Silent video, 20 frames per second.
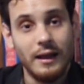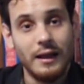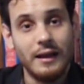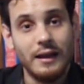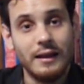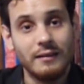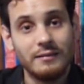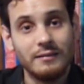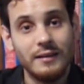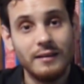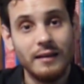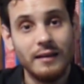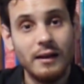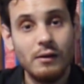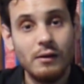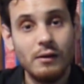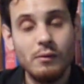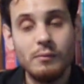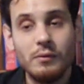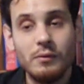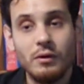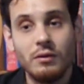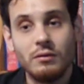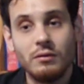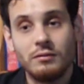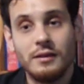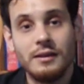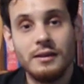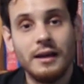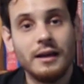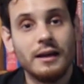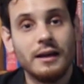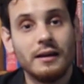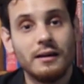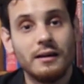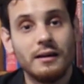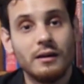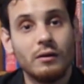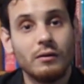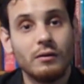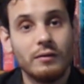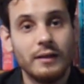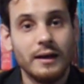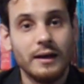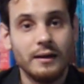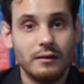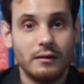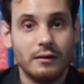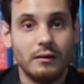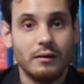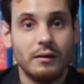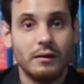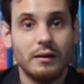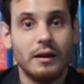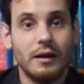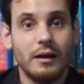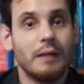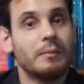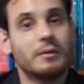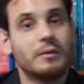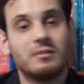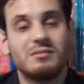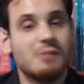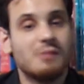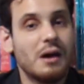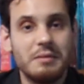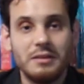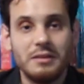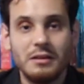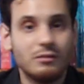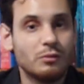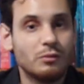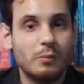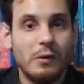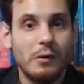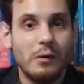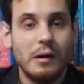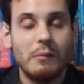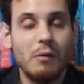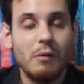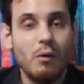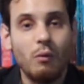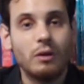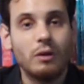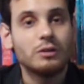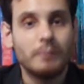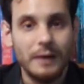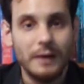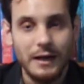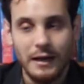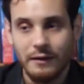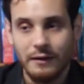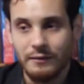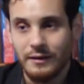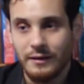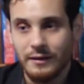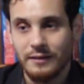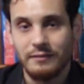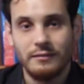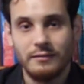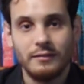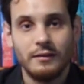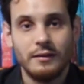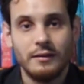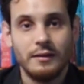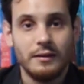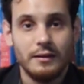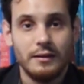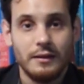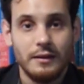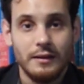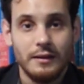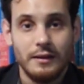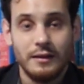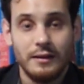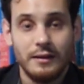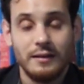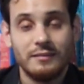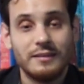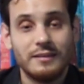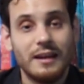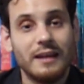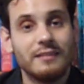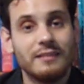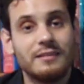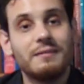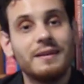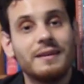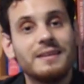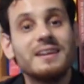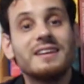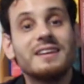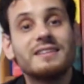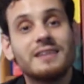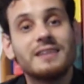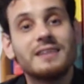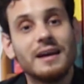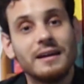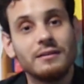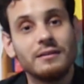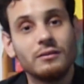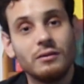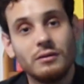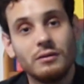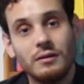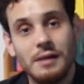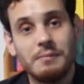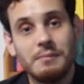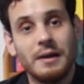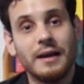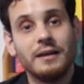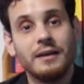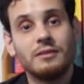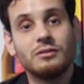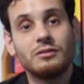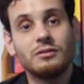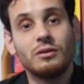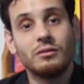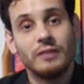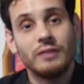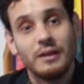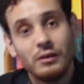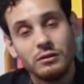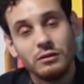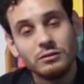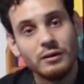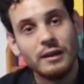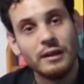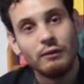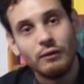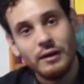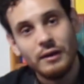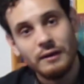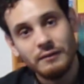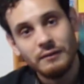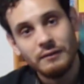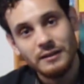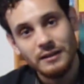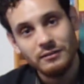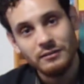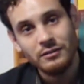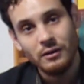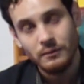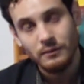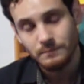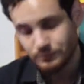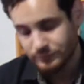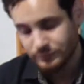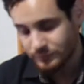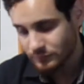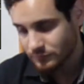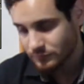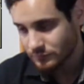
El que hacía de alumno tenía que recordar aproximadamente, supongamos, cuatro palabras, que se las iba dictando el maestro del otro lado de la habitación